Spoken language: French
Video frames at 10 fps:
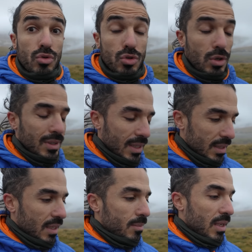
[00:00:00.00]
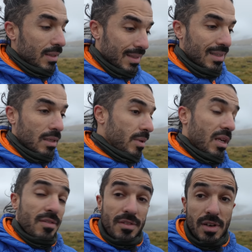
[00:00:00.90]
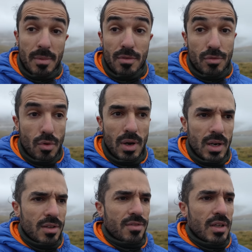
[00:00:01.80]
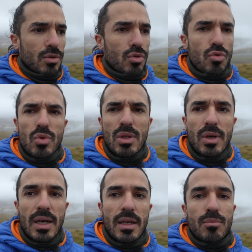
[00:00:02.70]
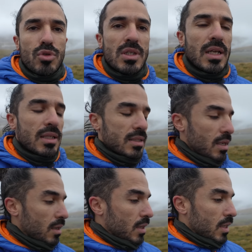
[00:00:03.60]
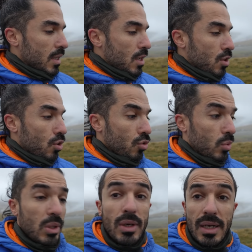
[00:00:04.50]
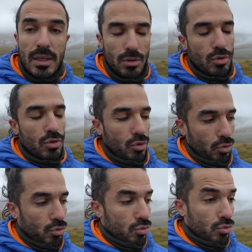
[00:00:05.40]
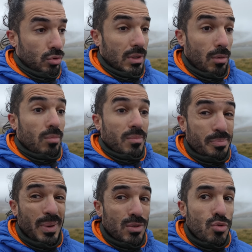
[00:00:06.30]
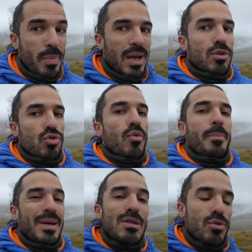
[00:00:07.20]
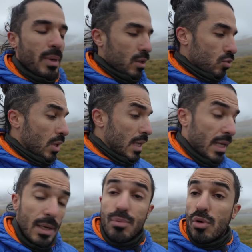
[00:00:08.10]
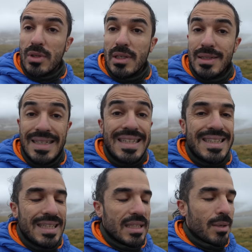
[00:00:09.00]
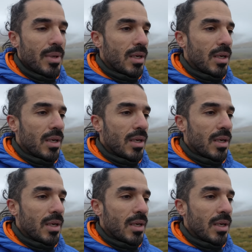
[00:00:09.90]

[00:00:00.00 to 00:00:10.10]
sol, très très bien, très très bien. Il a fait vraiment froid, là il fait 8 degrés, me dit la Tesla, 8 degrés, donc pas super chaud, pas super chaud. Et pour autant, très très bien